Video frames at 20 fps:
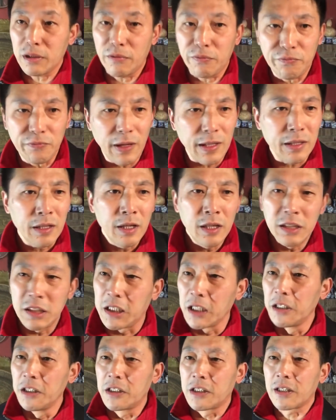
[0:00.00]
光的犯
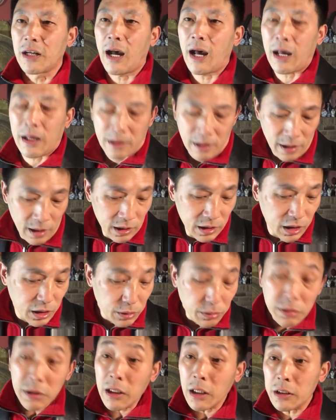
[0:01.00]
刑事案，
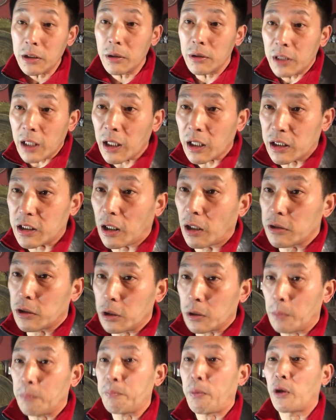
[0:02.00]
其中一个就是这个小
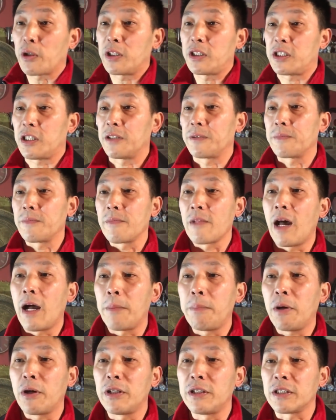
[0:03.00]
子报的警
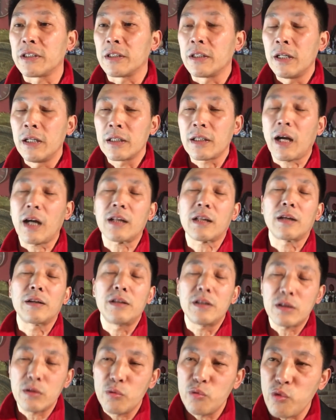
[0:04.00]
啊，报的警，他等
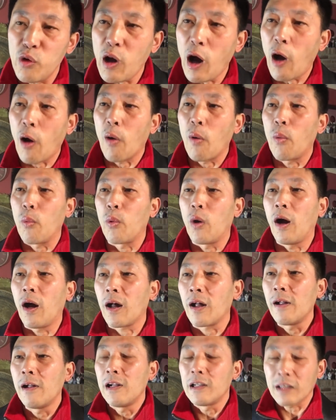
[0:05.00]
于是诬告
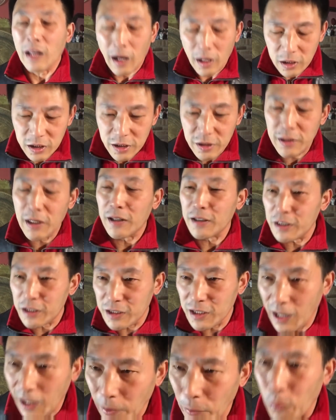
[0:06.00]
我，他实际上是
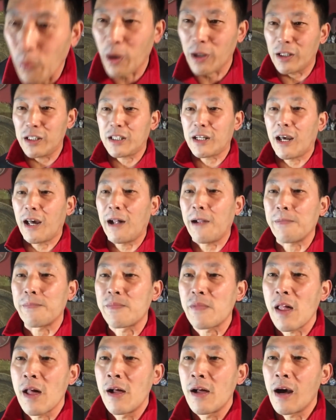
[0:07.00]
欠我的钱
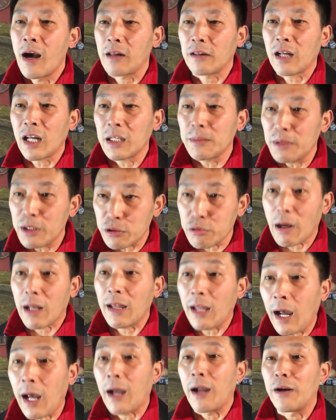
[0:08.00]
啊，他他妈耍
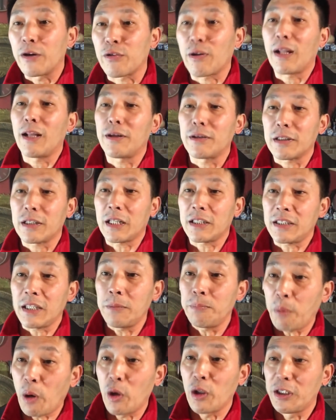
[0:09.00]
赖耍赖了，他
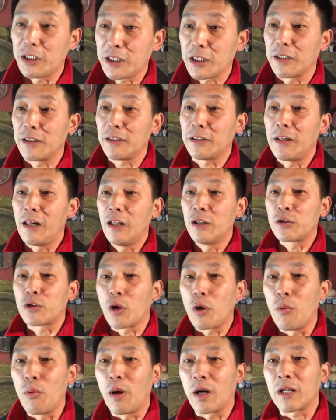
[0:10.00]
先报的警，
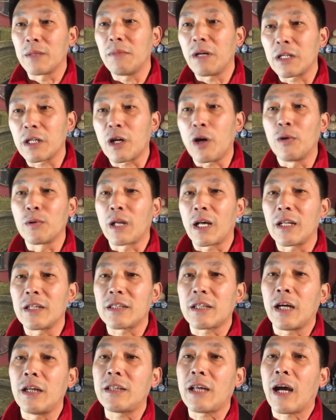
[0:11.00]
说我他妈的扣他的
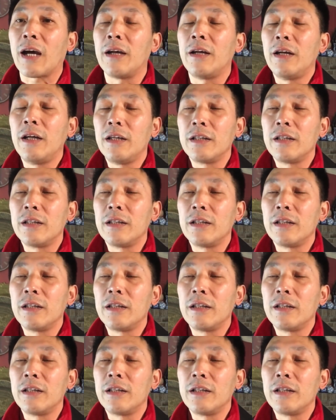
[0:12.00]
财产